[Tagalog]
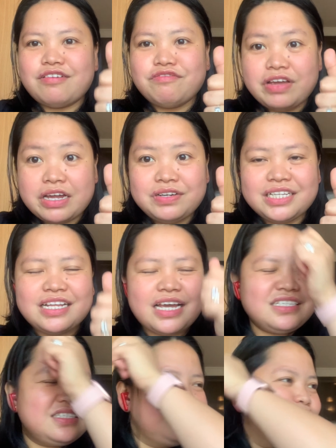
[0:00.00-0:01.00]
Very
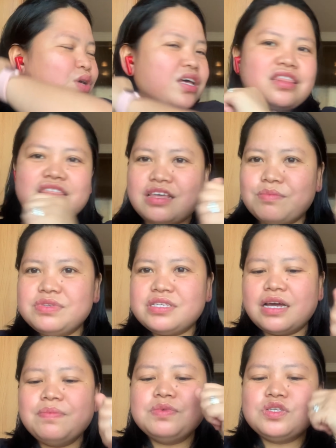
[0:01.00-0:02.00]
nice this one. Thumbs up.